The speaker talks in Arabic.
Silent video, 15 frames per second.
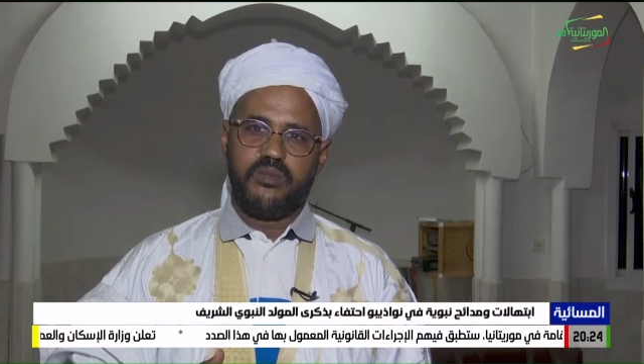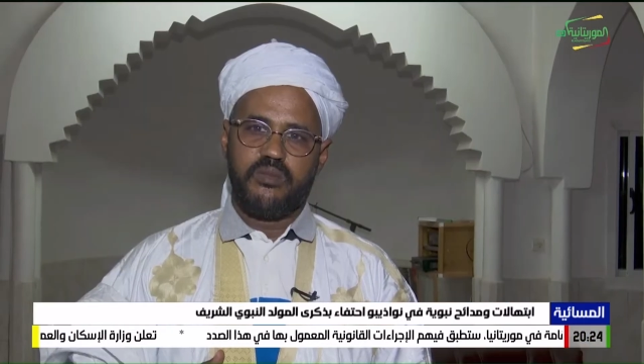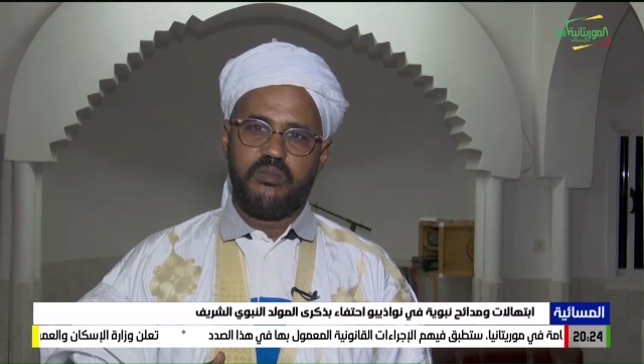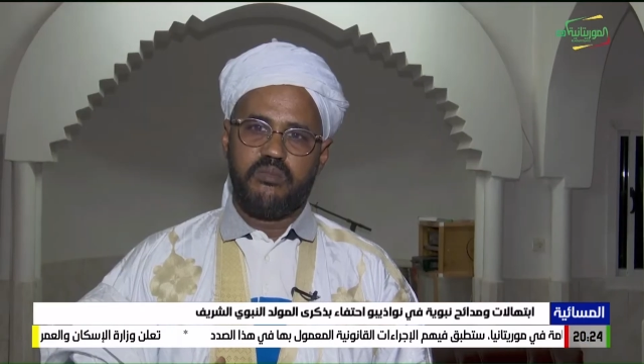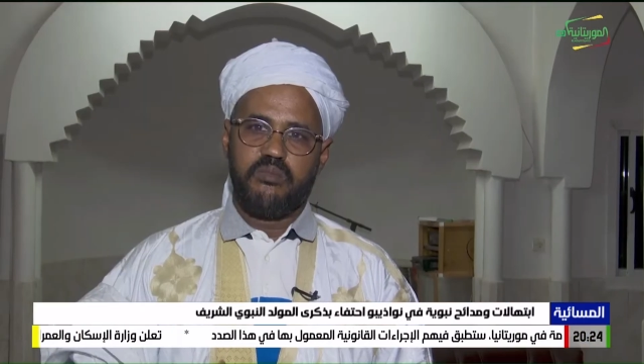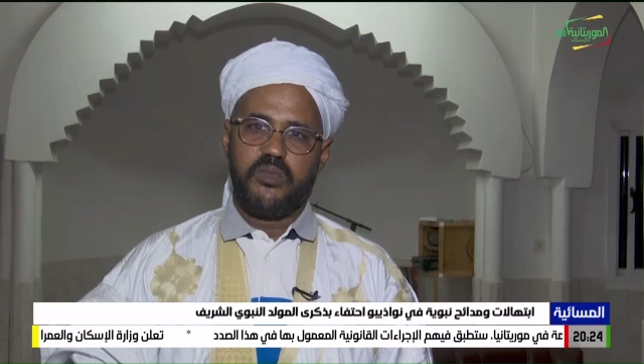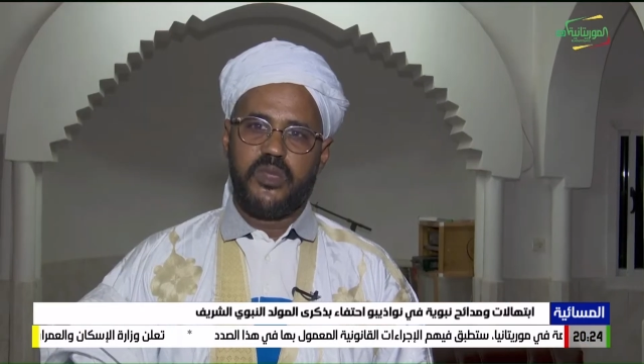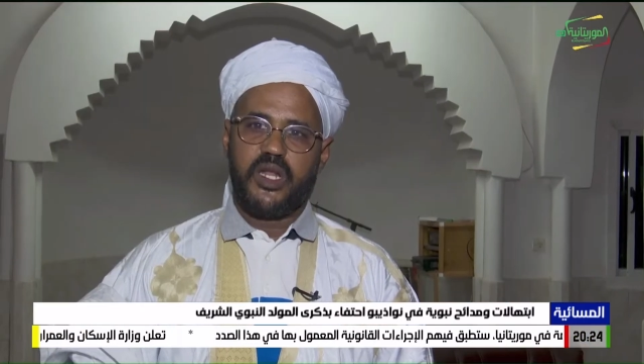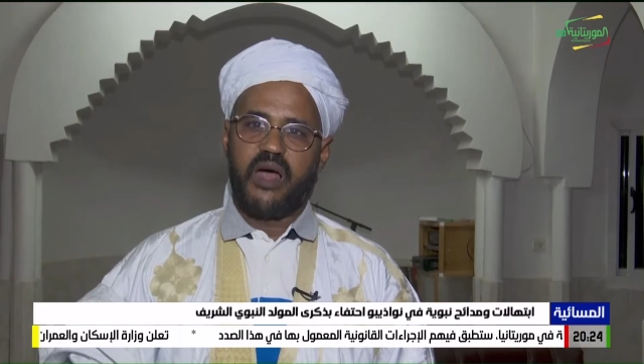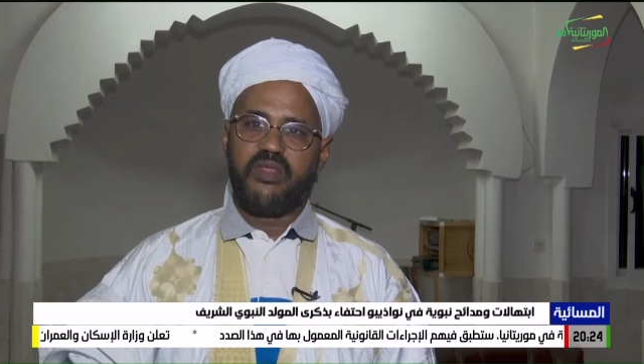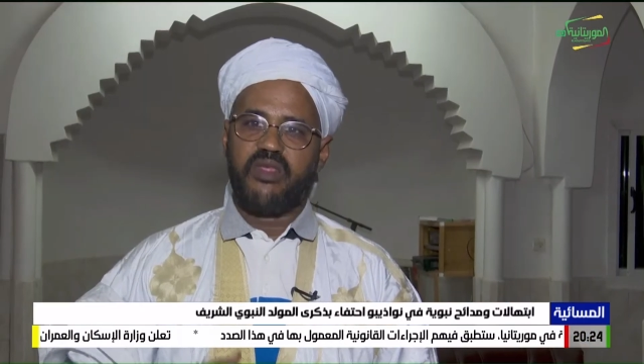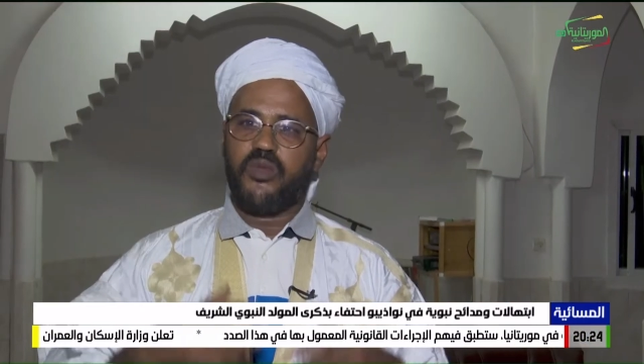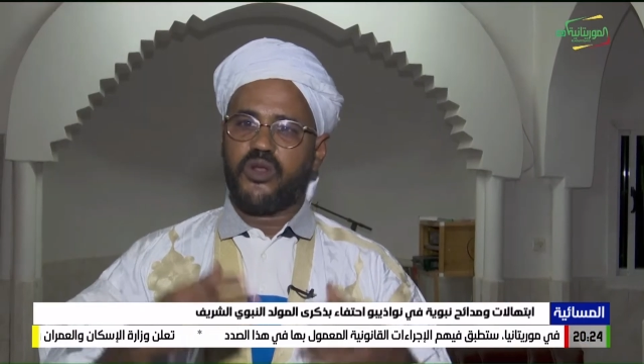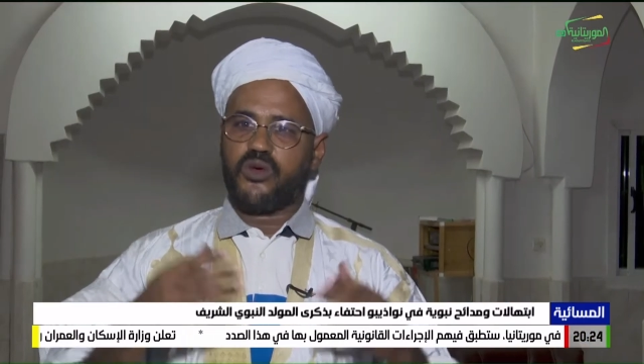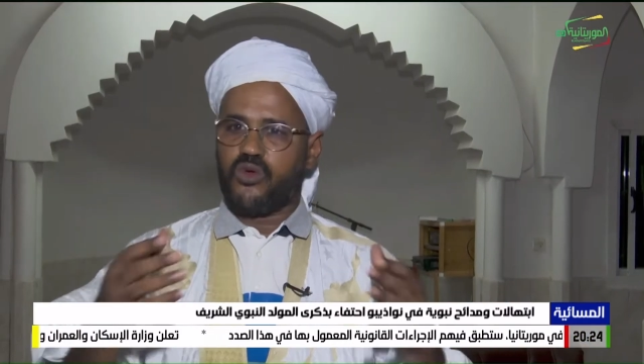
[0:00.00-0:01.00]
من أعظم
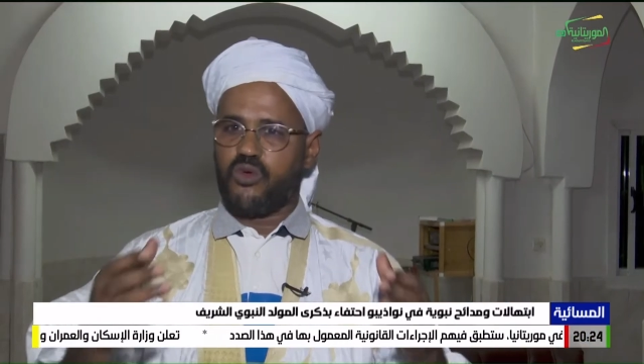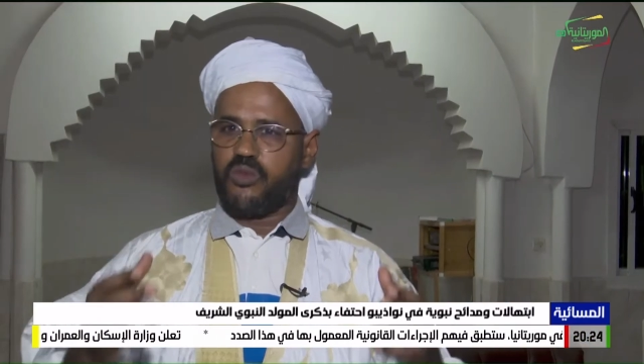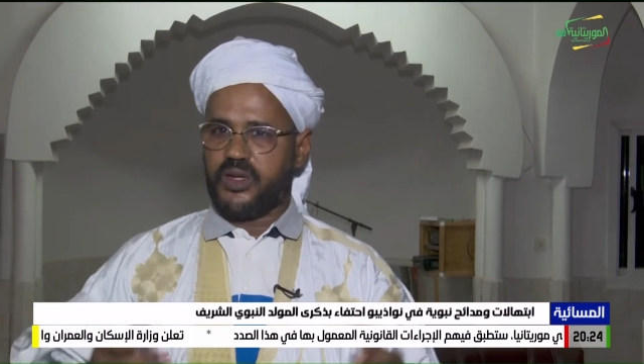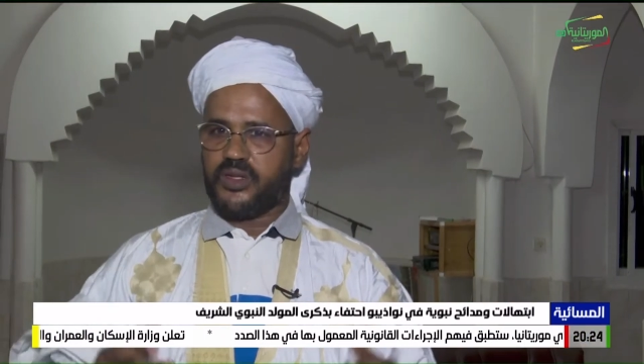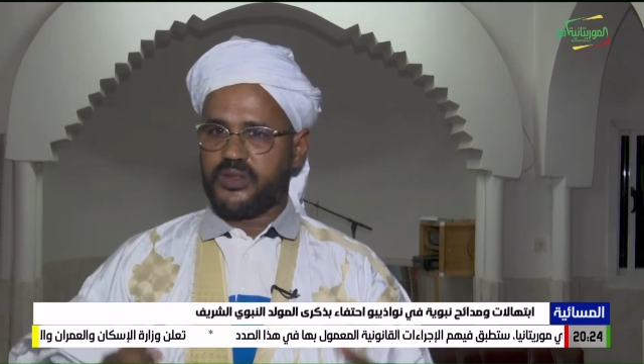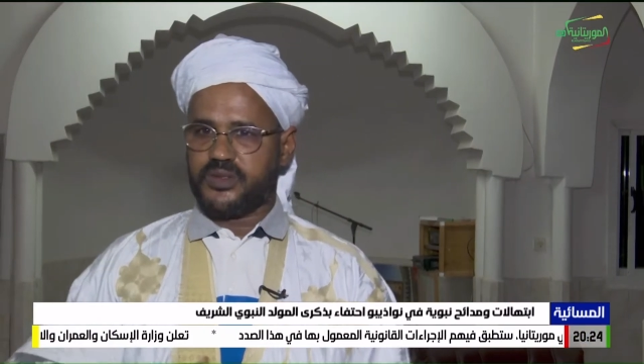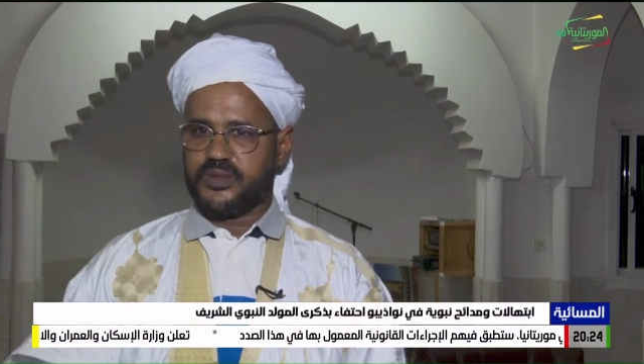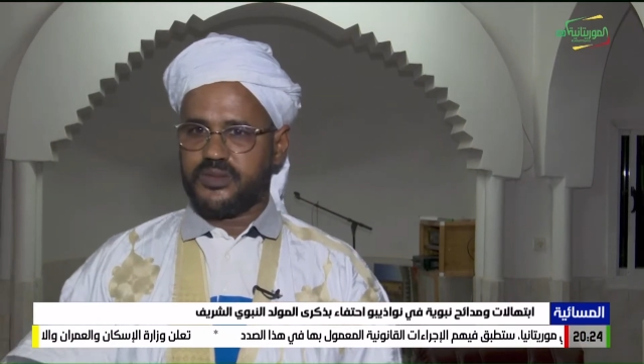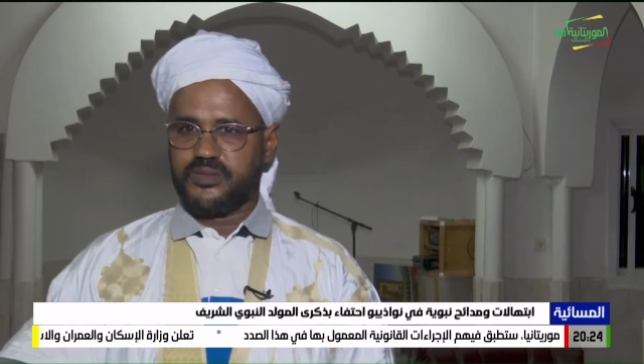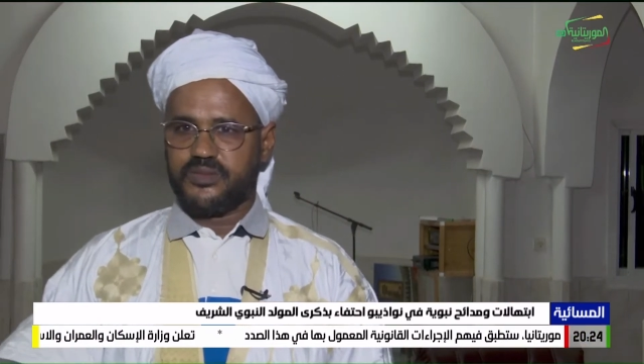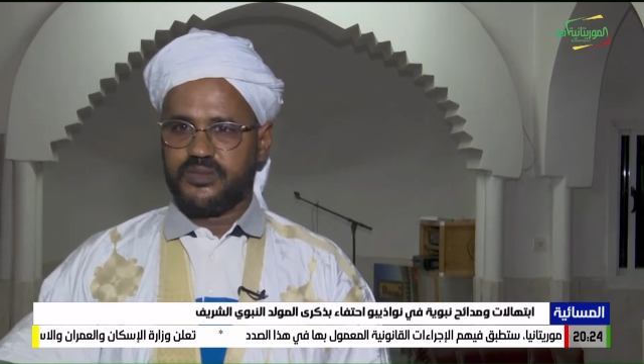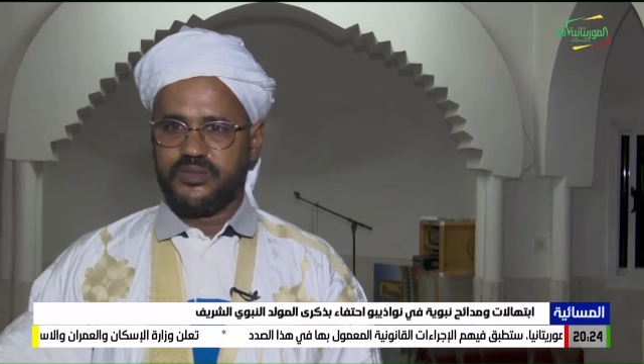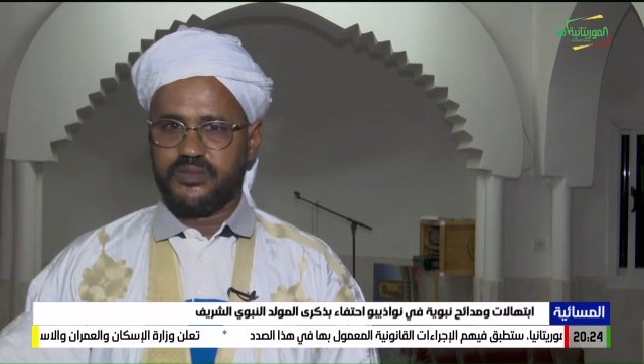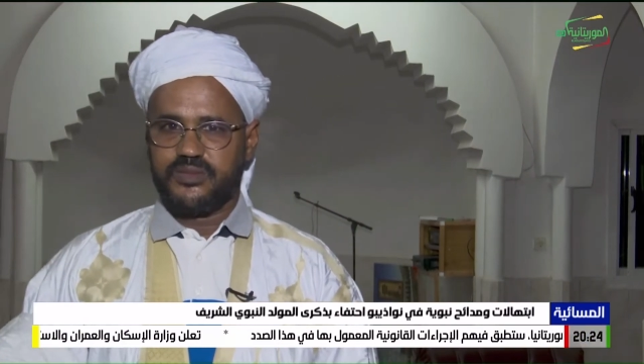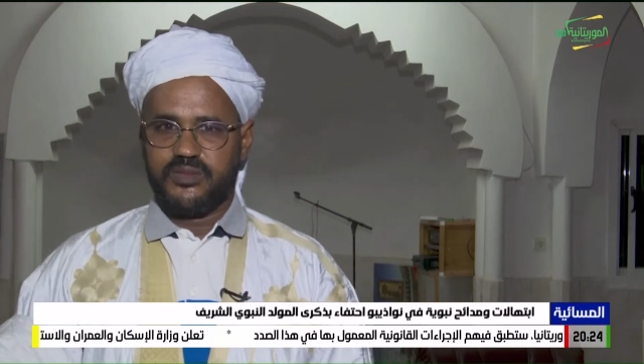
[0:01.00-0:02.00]
القربات
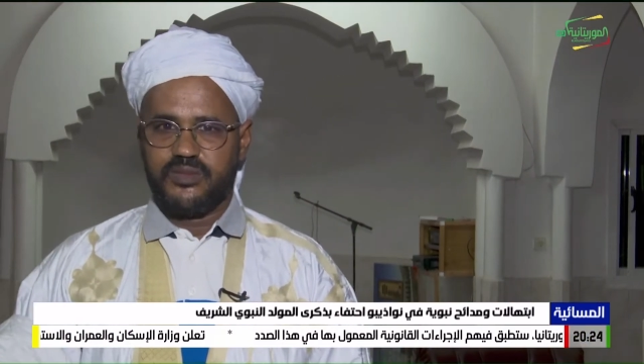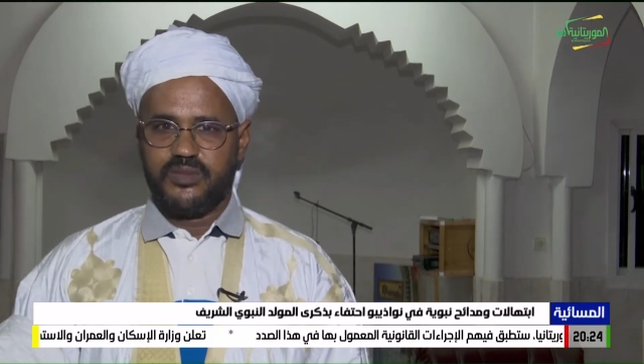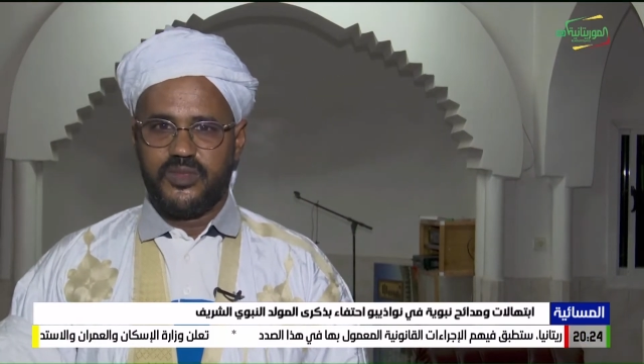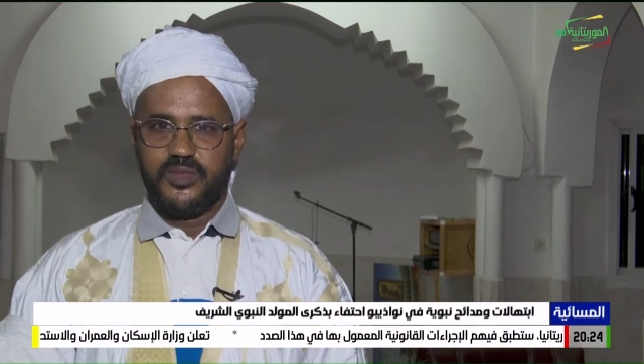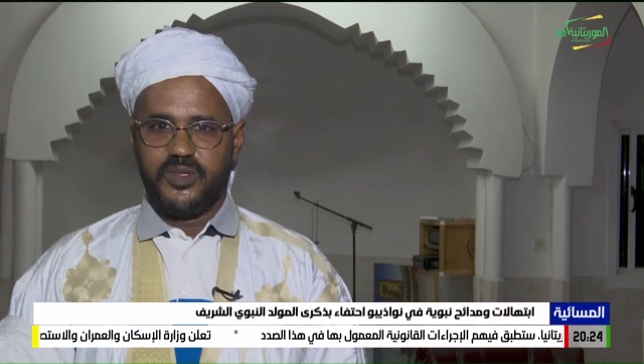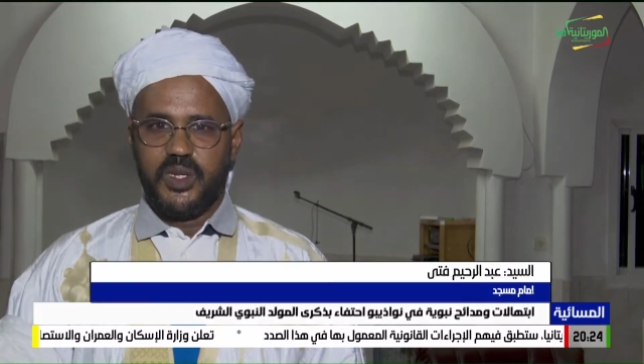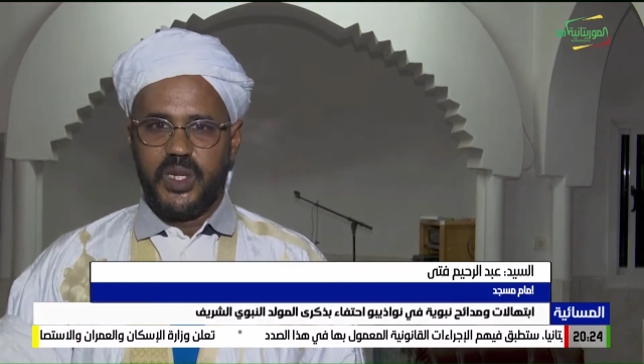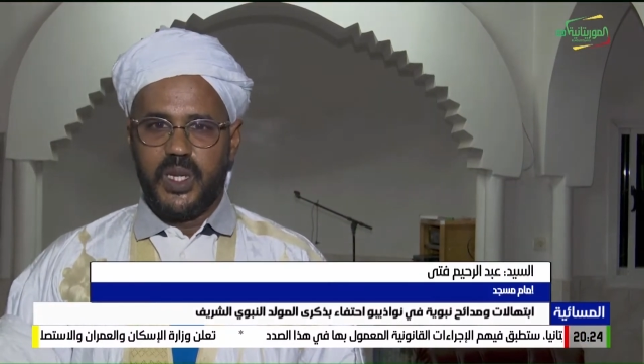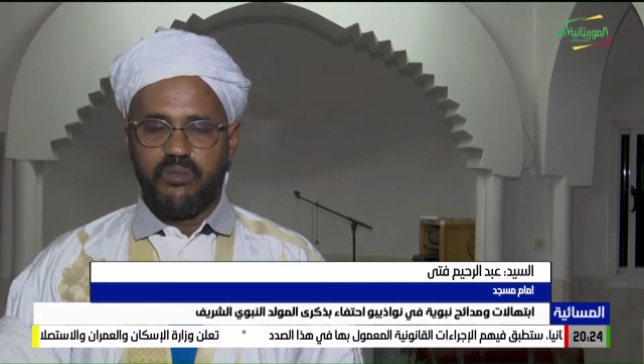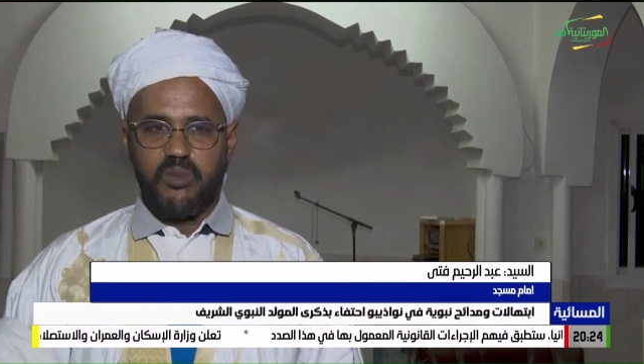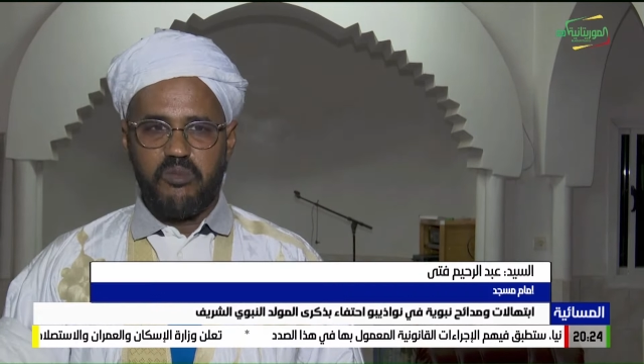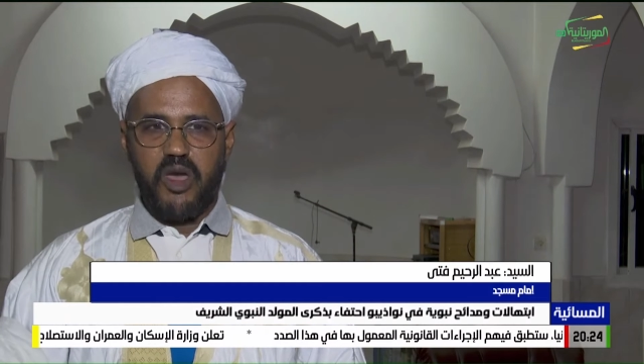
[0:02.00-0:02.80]
ما